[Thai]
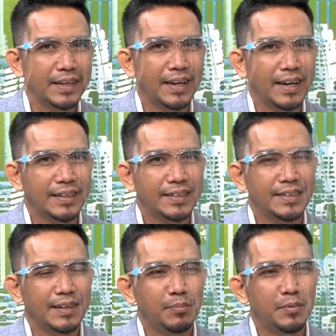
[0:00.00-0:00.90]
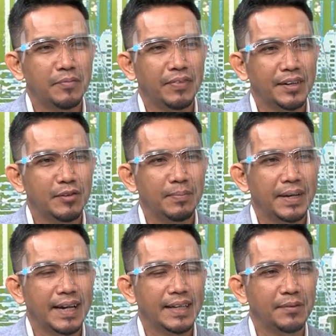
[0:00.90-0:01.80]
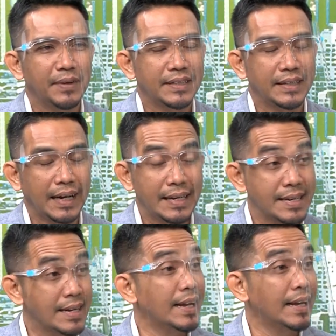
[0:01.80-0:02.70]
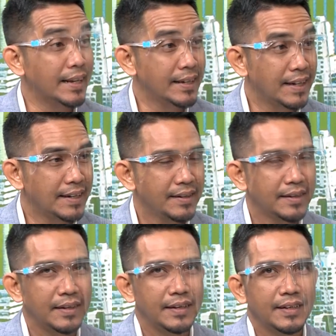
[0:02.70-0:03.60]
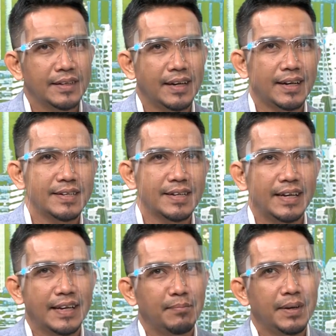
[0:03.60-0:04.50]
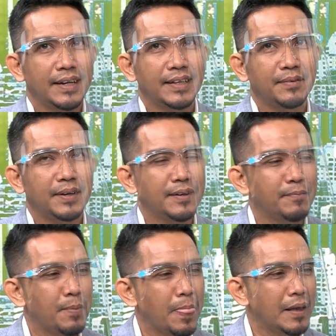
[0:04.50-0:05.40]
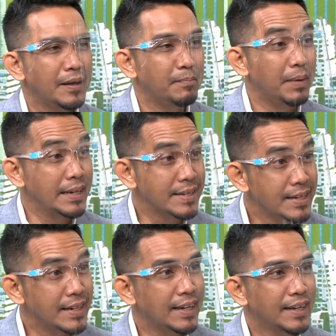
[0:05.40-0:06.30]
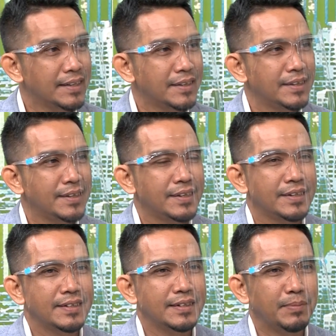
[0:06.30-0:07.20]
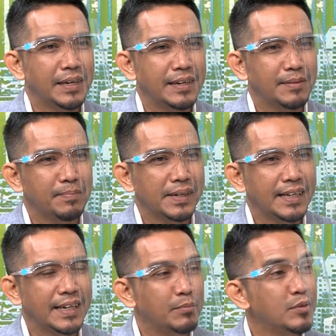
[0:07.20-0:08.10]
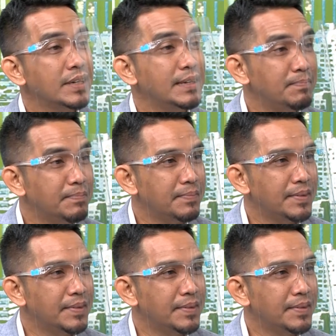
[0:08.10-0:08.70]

ไม่อาจที่จะพูดฟันธงไปได้แต่ว่าจากการสังเกตนะอาจารย์จากการสังเกตแม้กระทั่งว่ามาเลเซียซึ่งเป็นประเทศมุสลิม